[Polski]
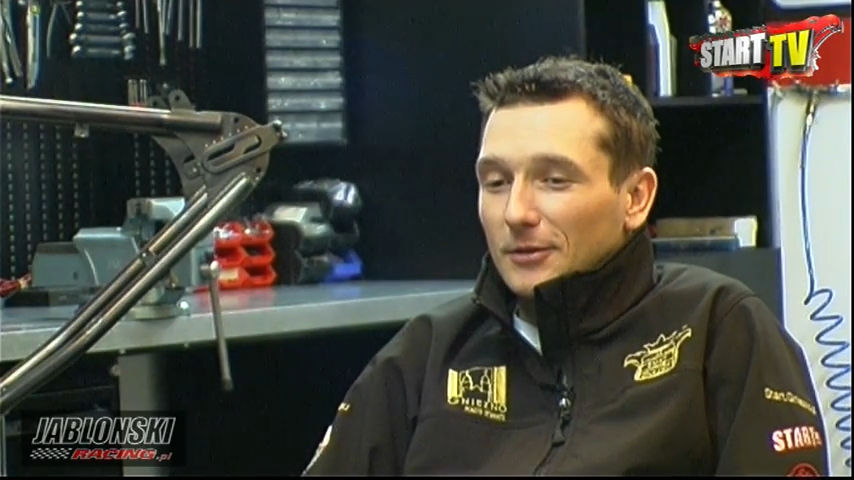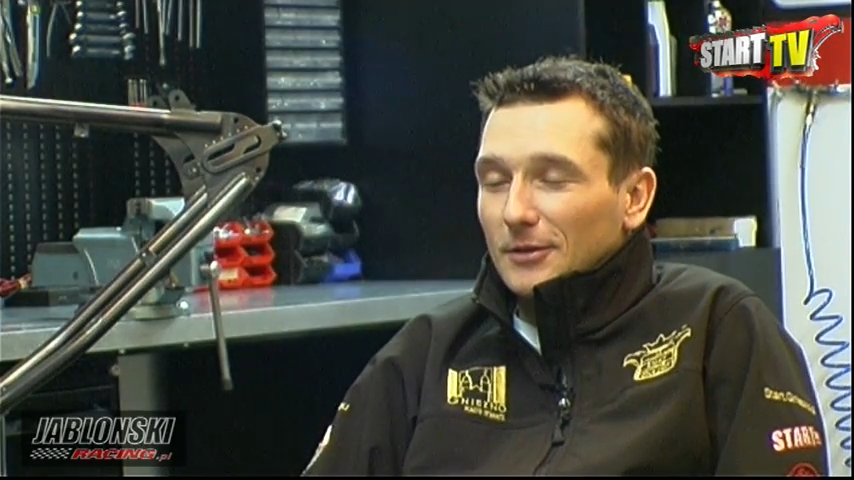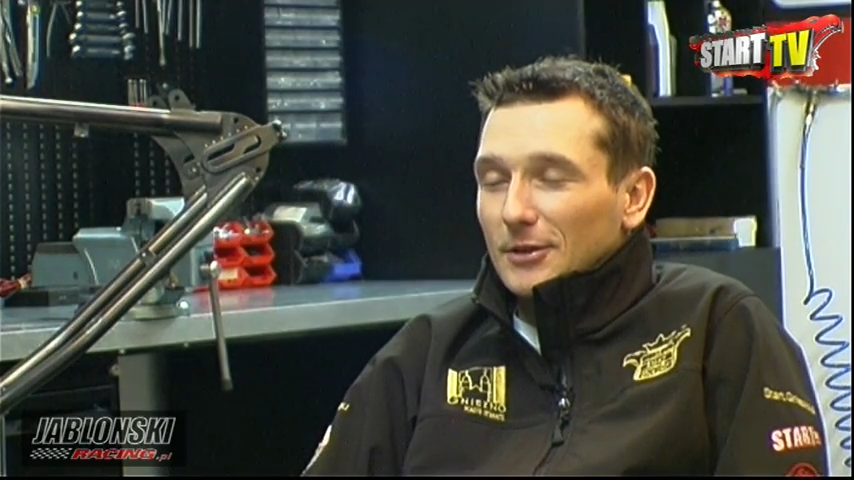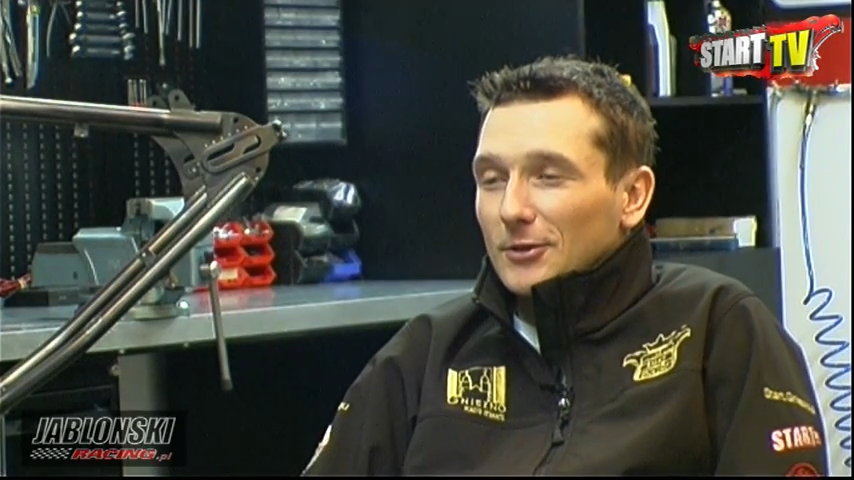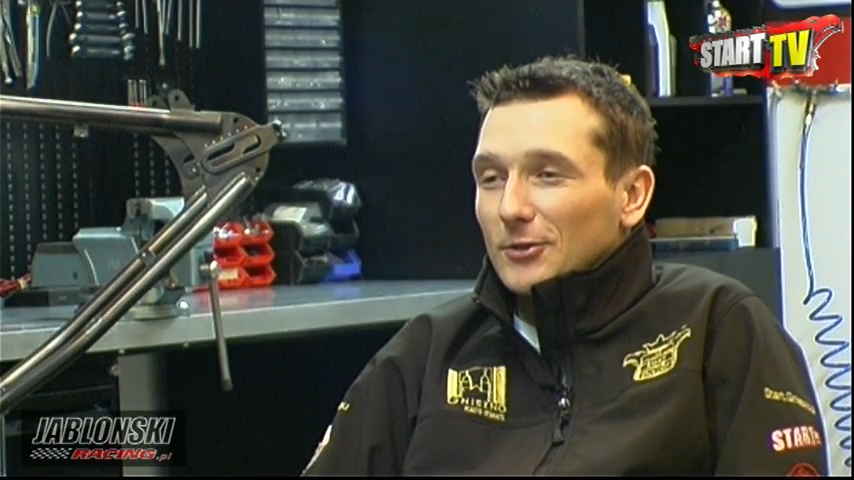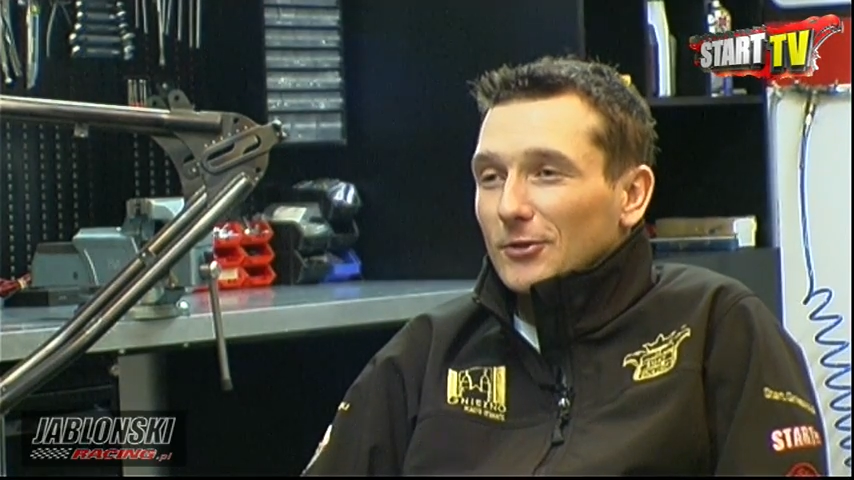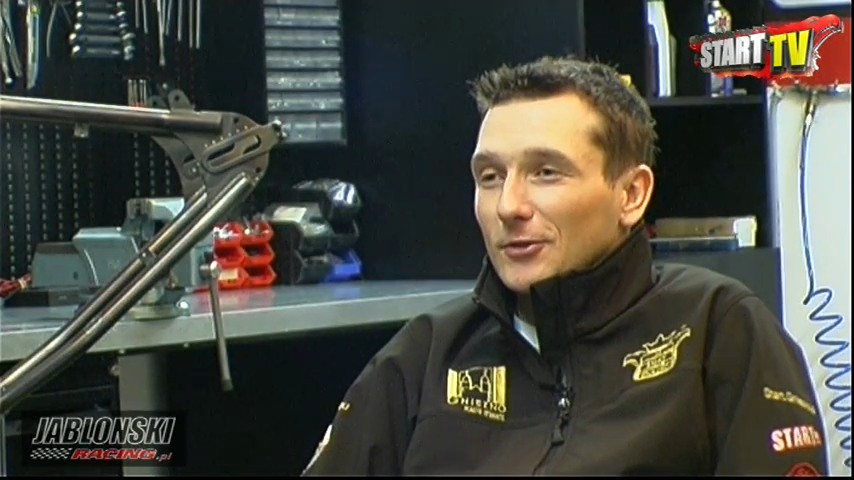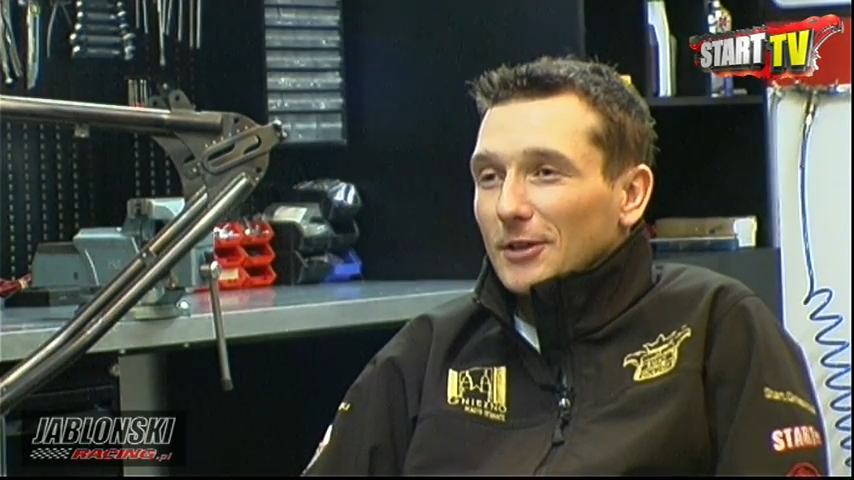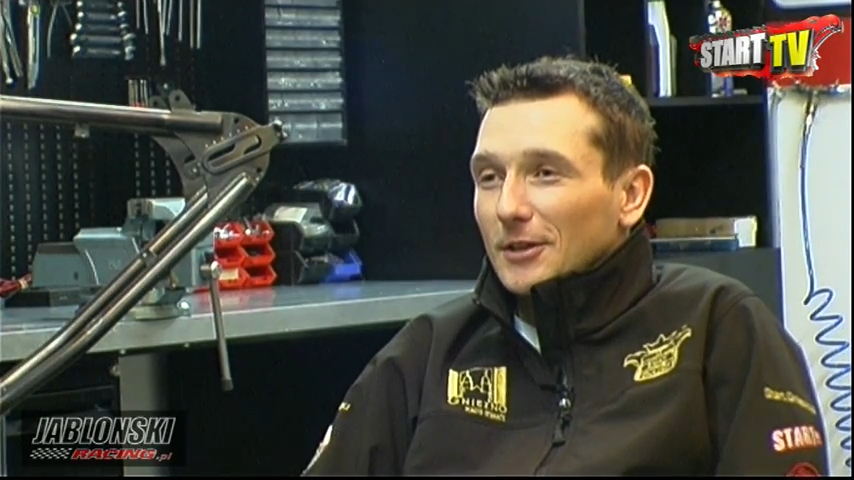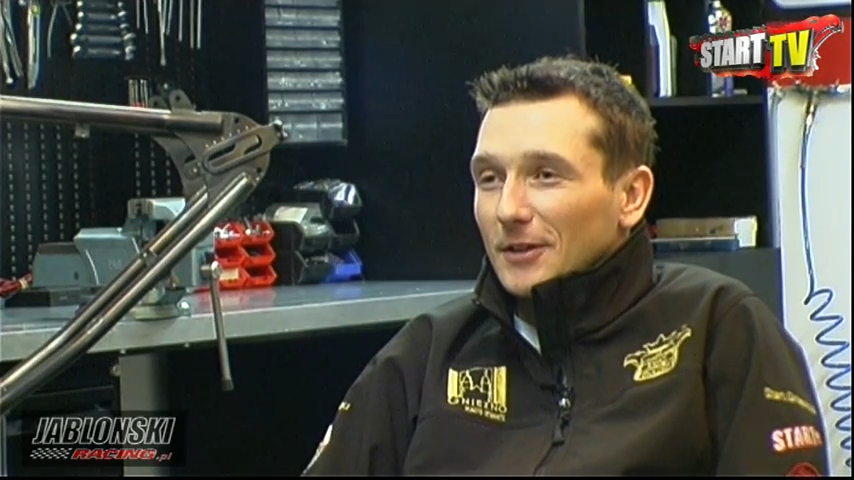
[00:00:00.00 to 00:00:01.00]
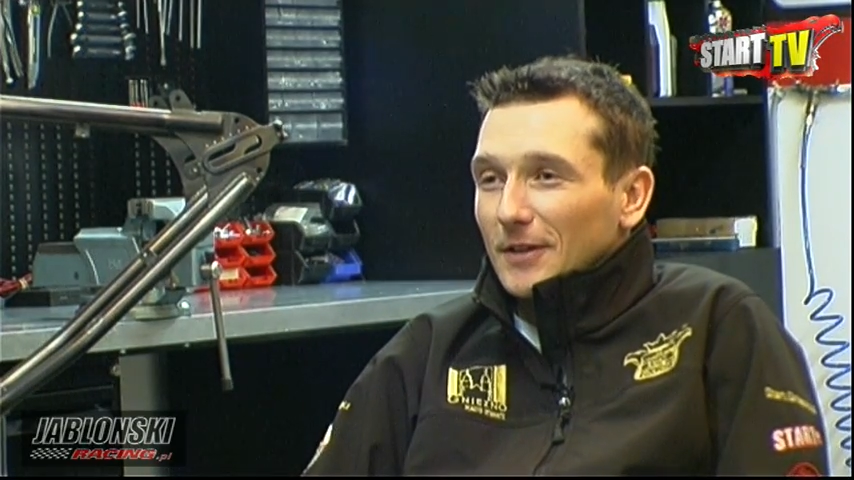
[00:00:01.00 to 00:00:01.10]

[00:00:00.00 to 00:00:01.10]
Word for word: narzeczonej.